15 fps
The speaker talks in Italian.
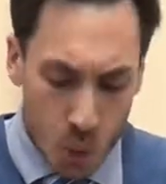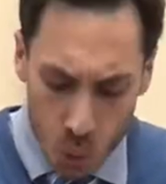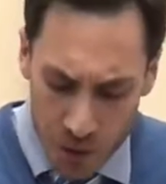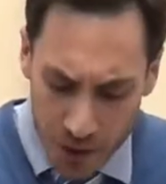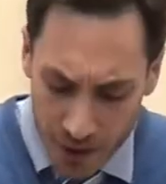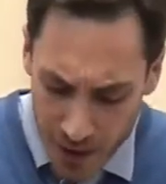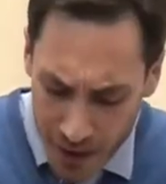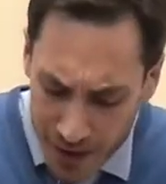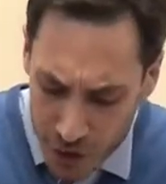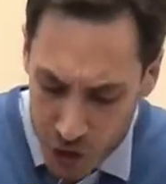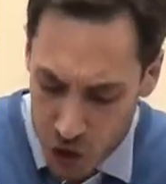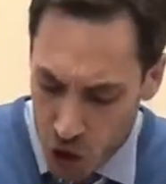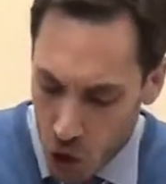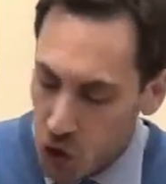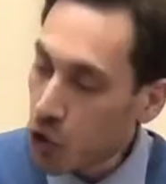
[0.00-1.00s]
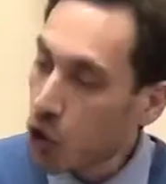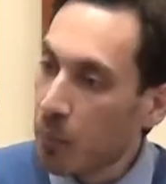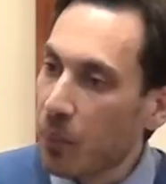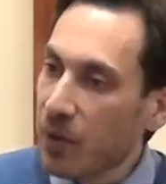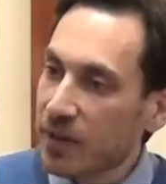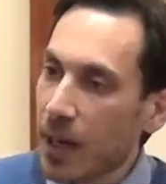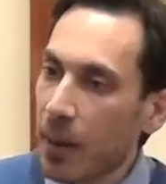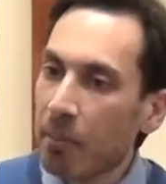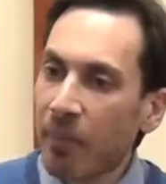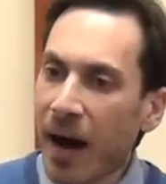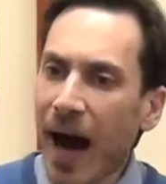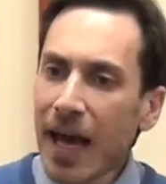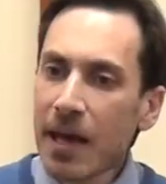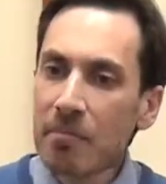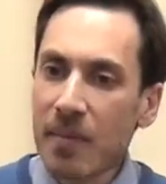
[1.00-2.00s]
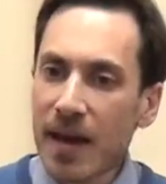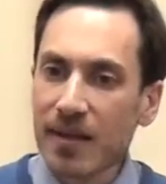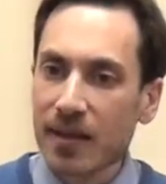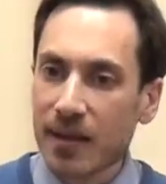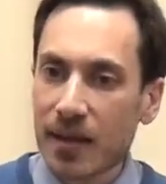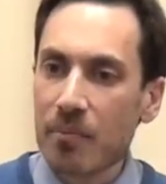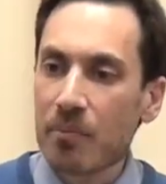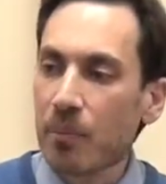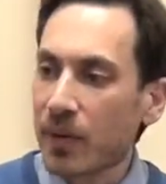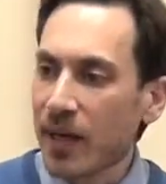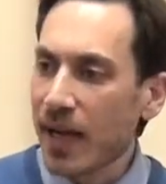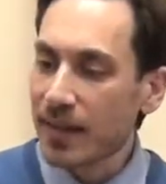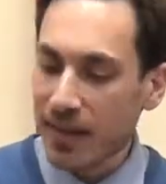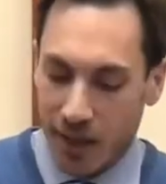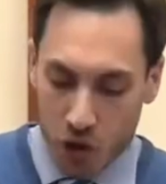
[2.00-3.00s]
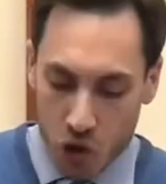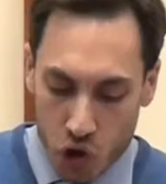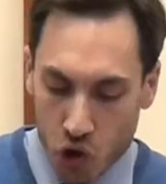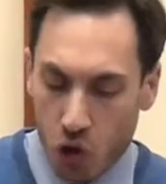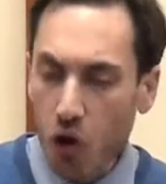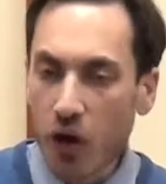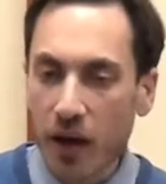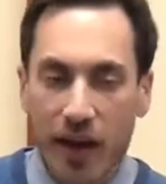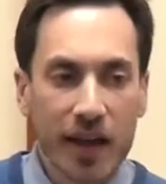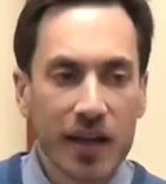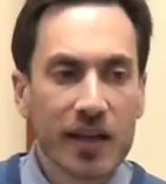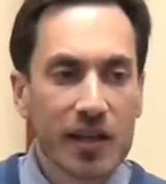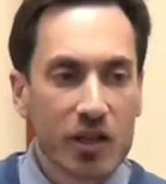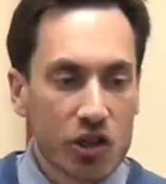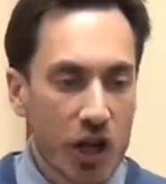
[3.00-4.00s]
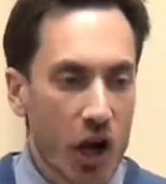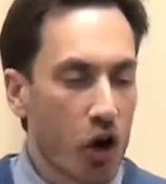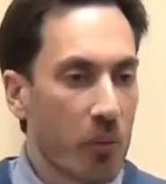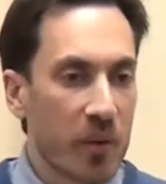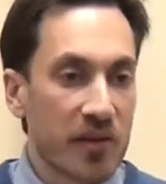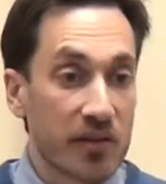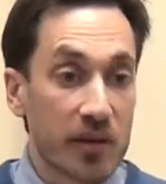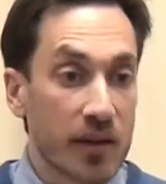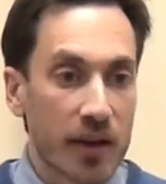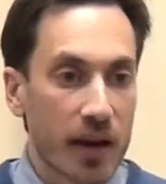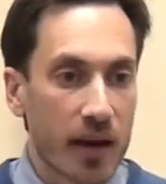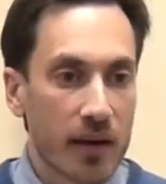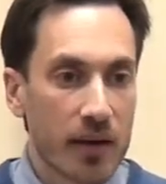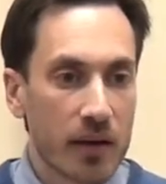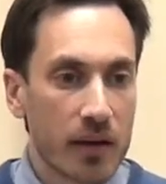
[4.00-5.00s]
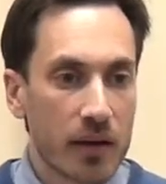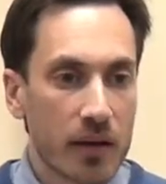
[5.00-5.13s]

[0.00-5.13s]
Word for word: Un religioso non potrà mai mettere in pratica ciò che Giacomo insegnerà